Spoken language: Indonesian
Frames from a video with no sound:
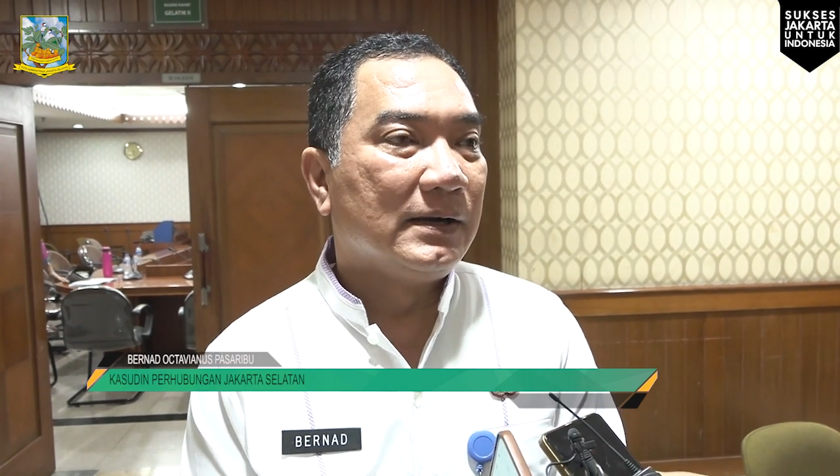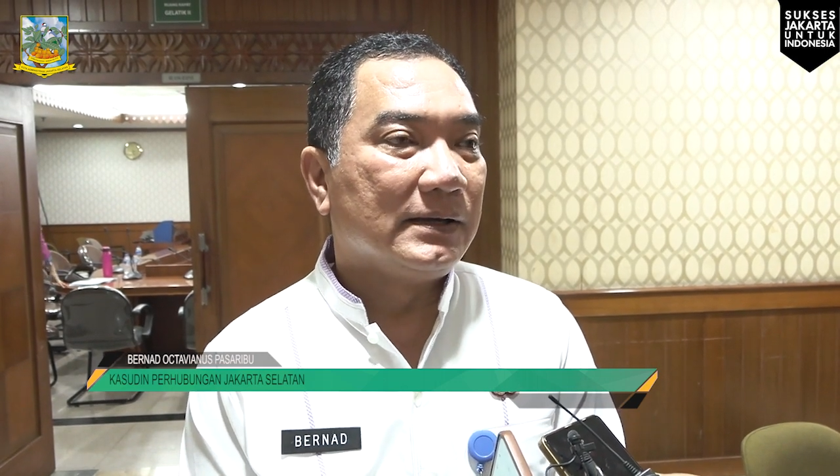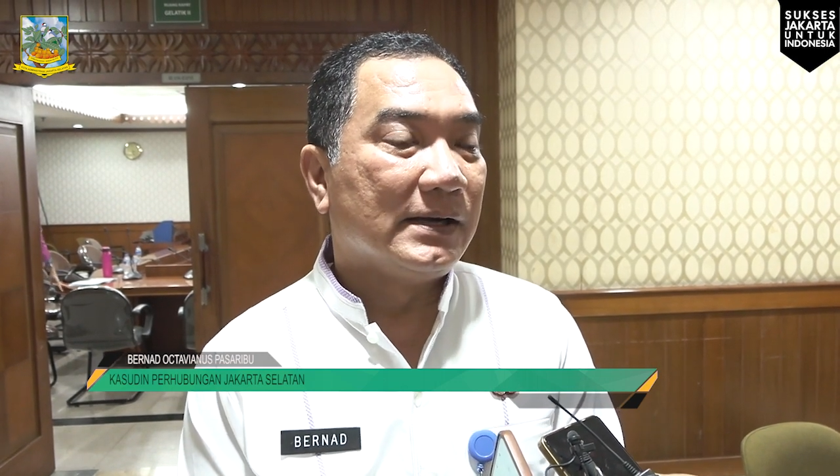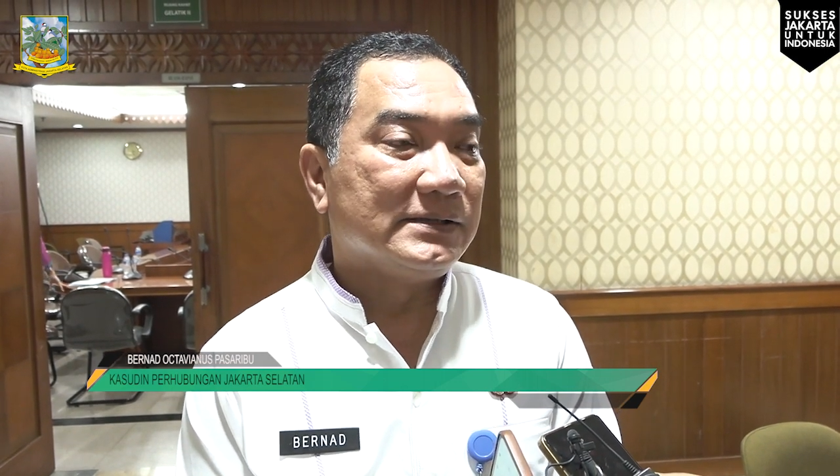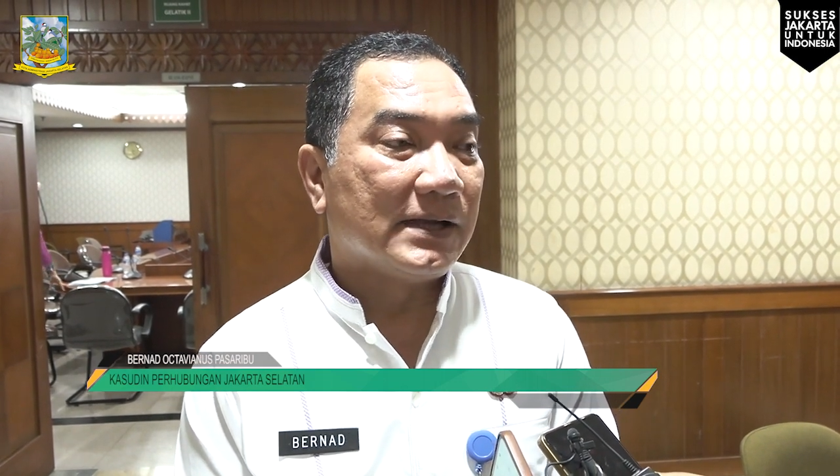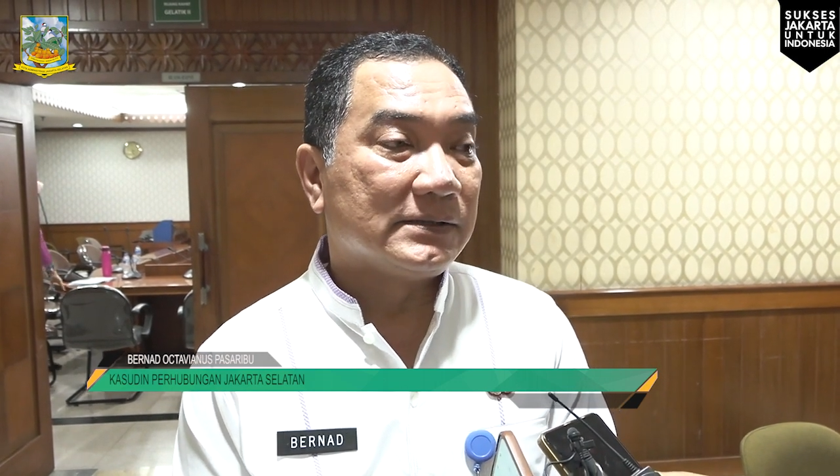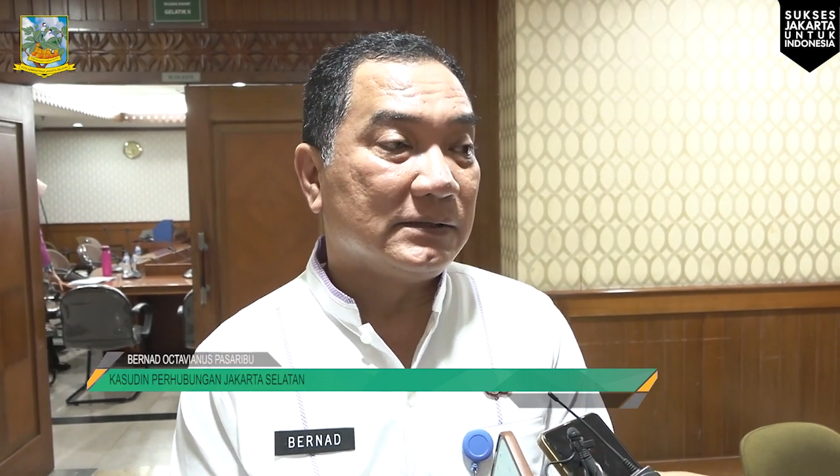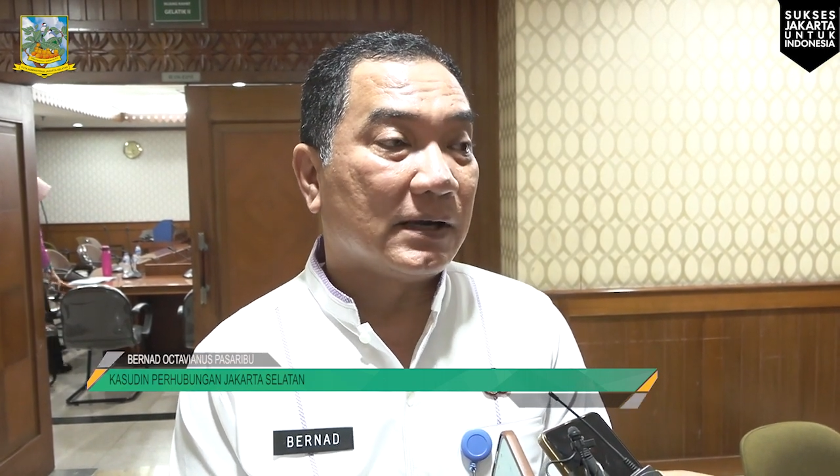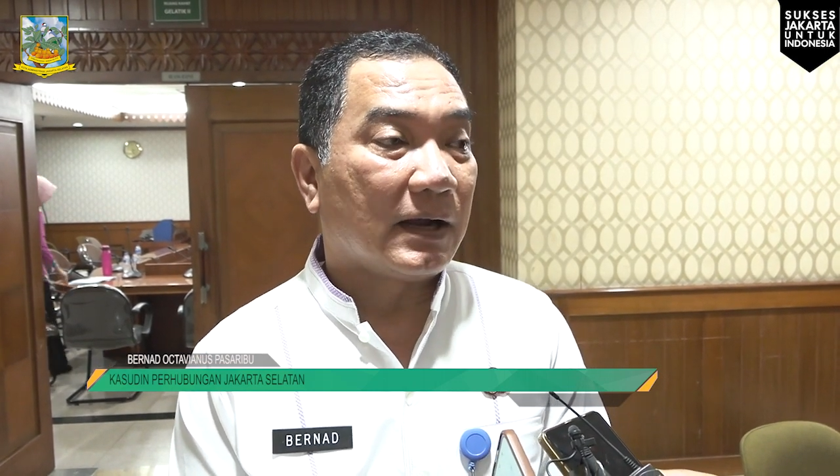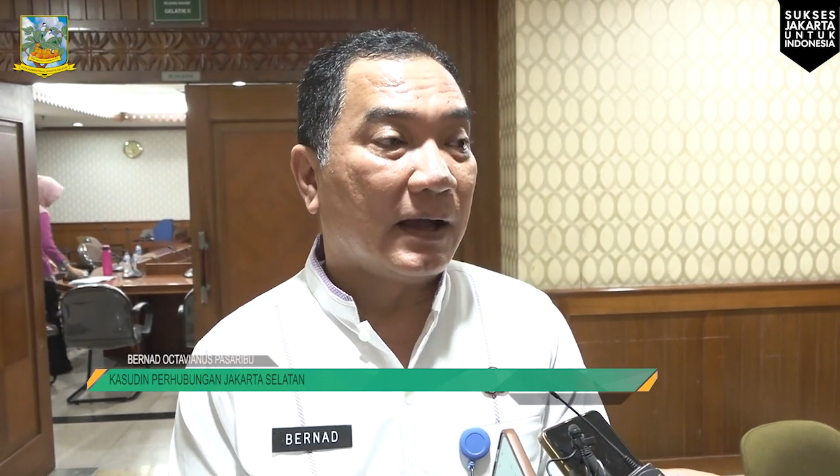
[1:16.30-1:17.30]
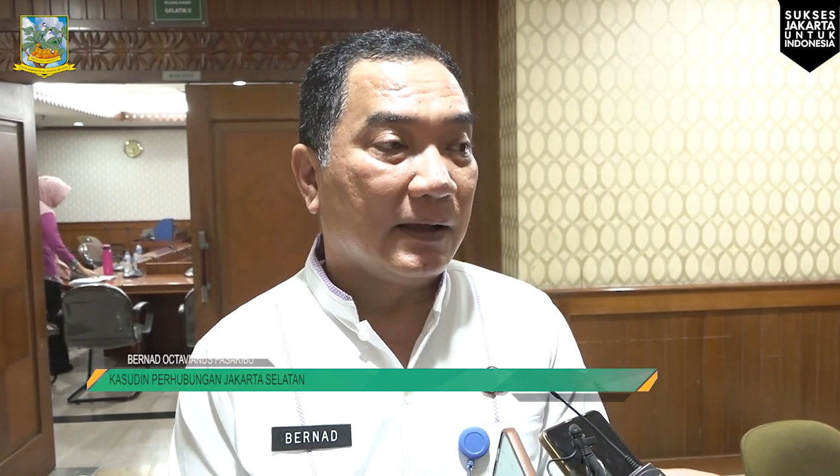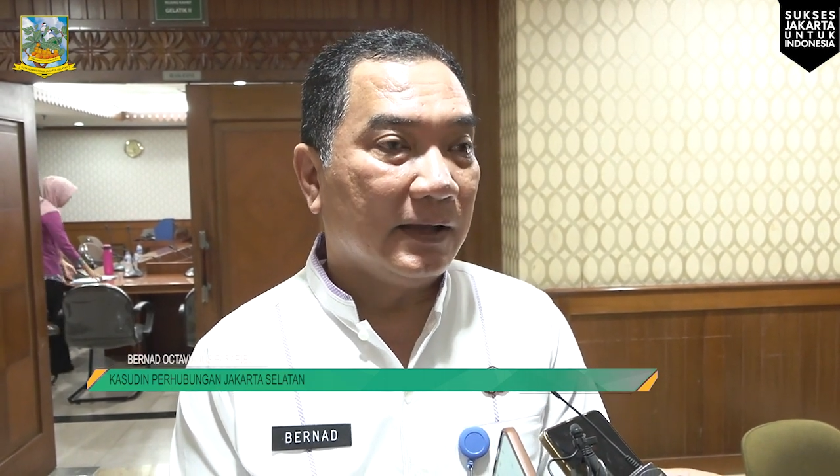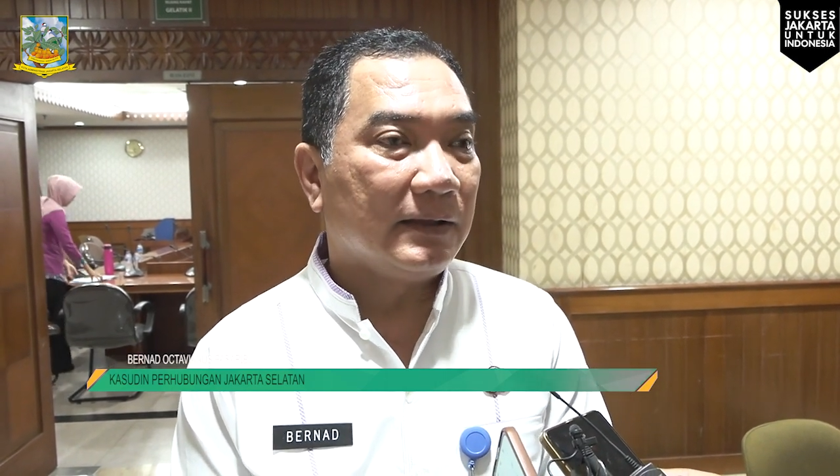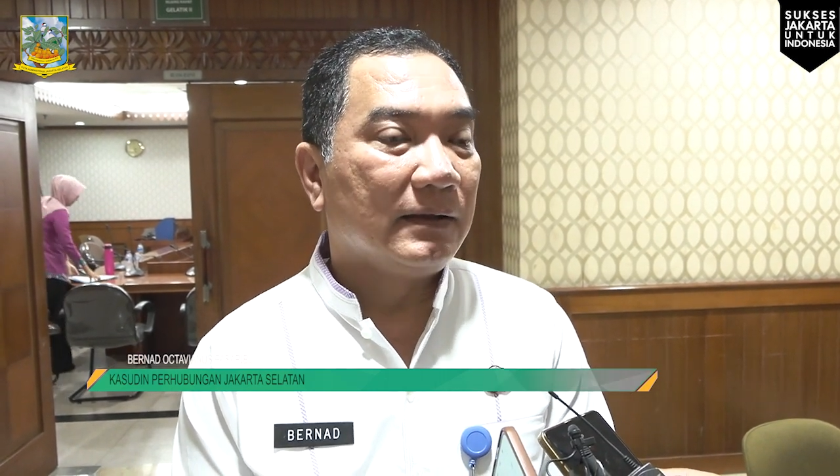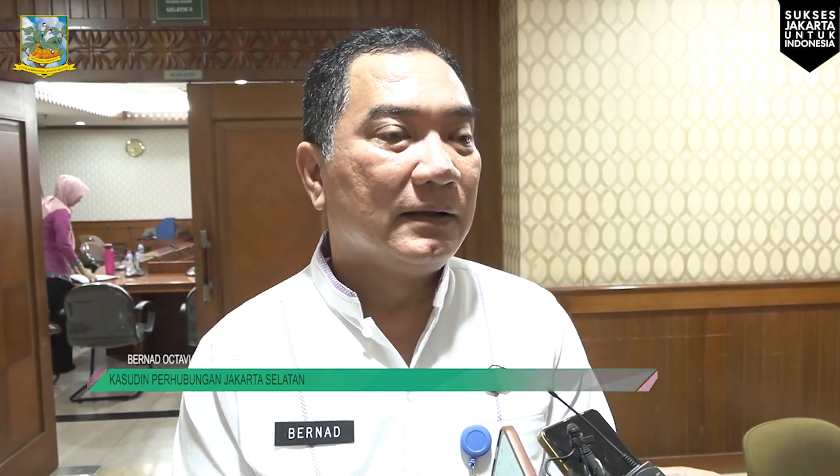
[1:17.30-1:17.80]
dan instansi terkait